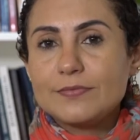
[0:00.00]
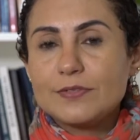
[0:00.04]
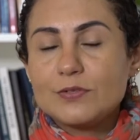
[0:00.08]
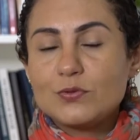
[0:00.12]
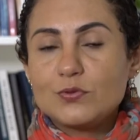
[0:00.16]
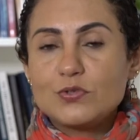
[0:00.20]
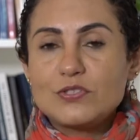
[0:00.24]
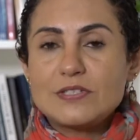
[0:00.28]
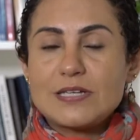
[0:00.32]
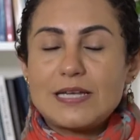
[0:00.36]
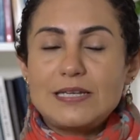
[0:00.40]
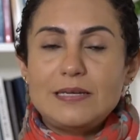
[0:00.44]

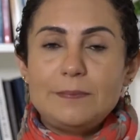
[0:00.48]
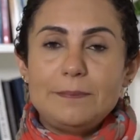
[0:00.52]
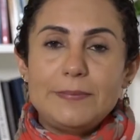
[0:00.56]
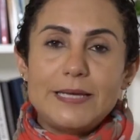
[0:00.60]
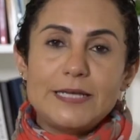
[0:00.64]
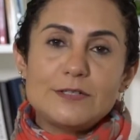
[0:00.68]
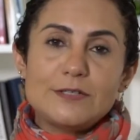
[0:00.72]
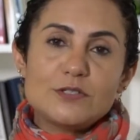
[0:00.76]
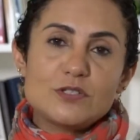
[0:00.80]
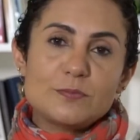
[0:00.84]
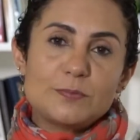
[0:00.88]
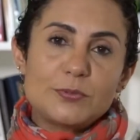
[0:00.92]
os
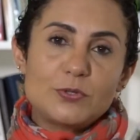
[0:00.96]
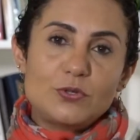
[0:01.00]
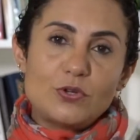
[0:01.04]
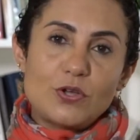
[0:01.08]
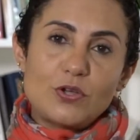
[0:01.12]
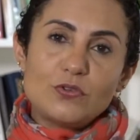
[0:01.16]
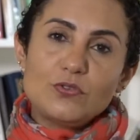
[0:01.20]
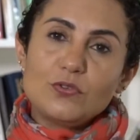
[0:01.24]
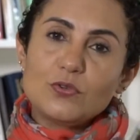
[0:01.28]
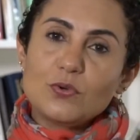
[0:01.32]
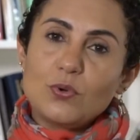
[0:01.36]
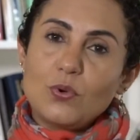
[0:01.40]
alimentos para o
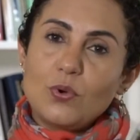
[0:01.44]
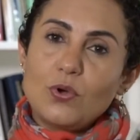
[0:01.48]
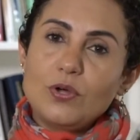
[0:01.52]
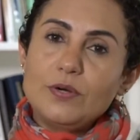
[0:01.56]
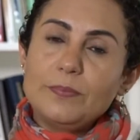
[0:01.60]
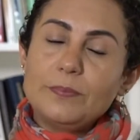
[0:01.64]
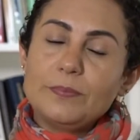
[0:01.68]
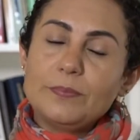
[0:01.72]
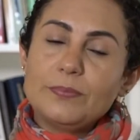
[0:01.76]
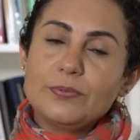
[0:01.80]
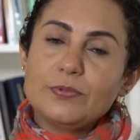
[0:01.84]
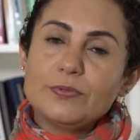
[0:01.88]
nosso
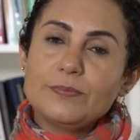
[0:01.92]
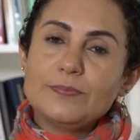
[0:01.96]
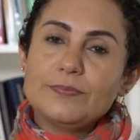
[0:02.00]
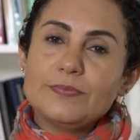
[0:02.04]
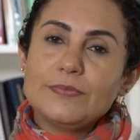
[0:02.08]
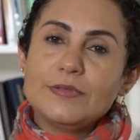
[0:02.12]
corpo,